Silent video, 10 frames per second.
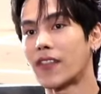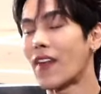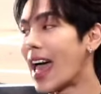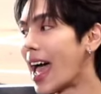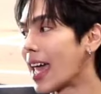
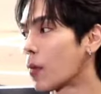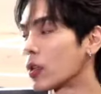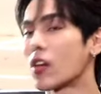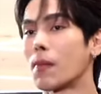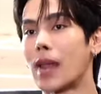แฟนๆ ผ
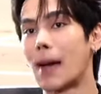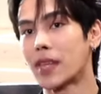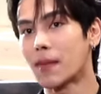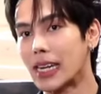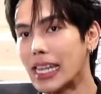ลตอบรับ
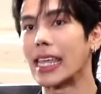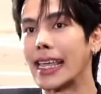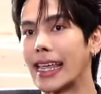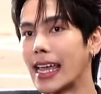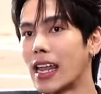ที่มันดี
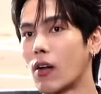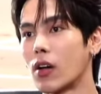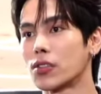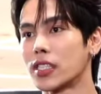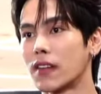อย่างเงี้ยเรา
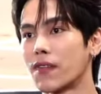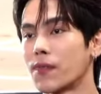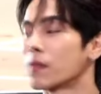ก็รู้สึก